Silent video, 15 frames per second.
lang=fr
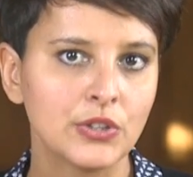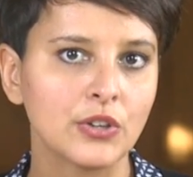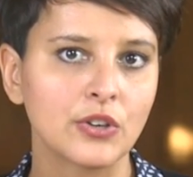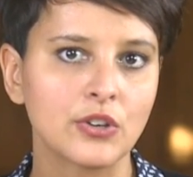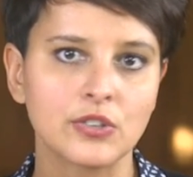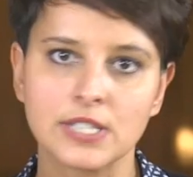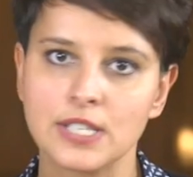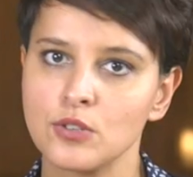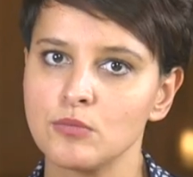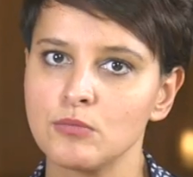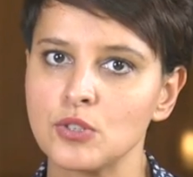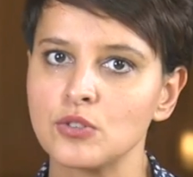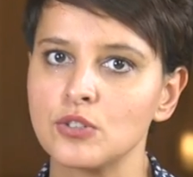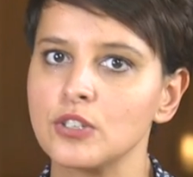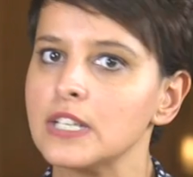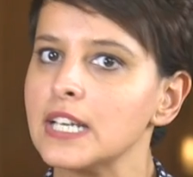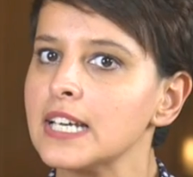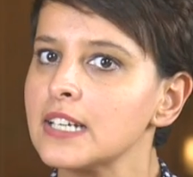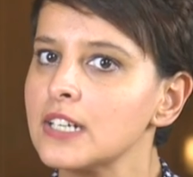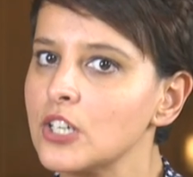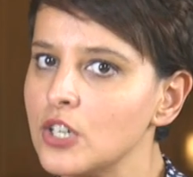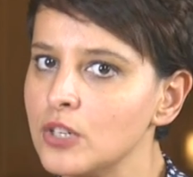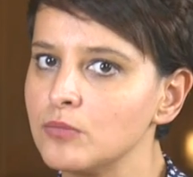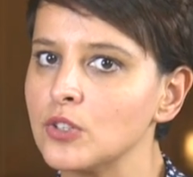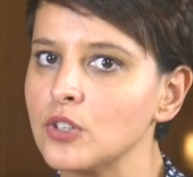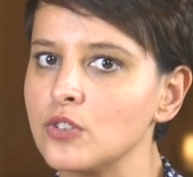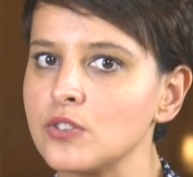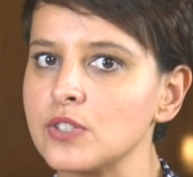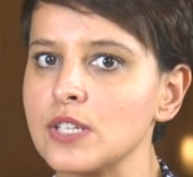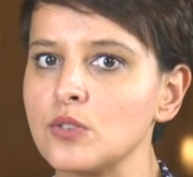dans l'enseignement scolaire comme
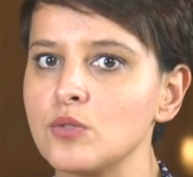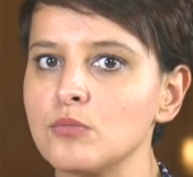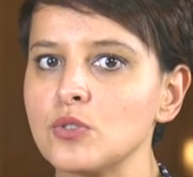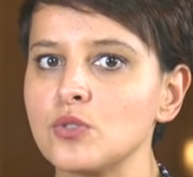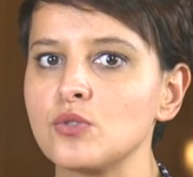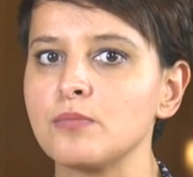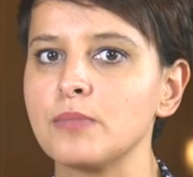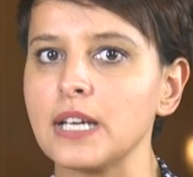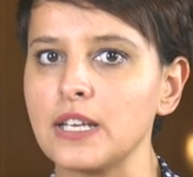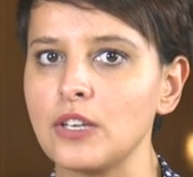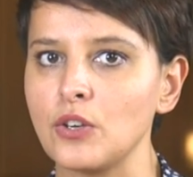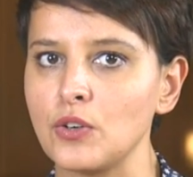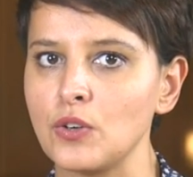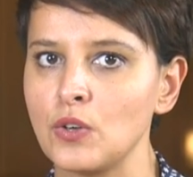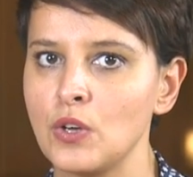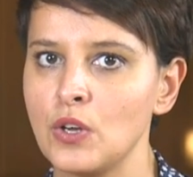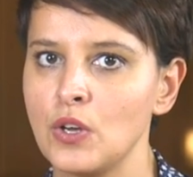dans l'enseignement supérieur.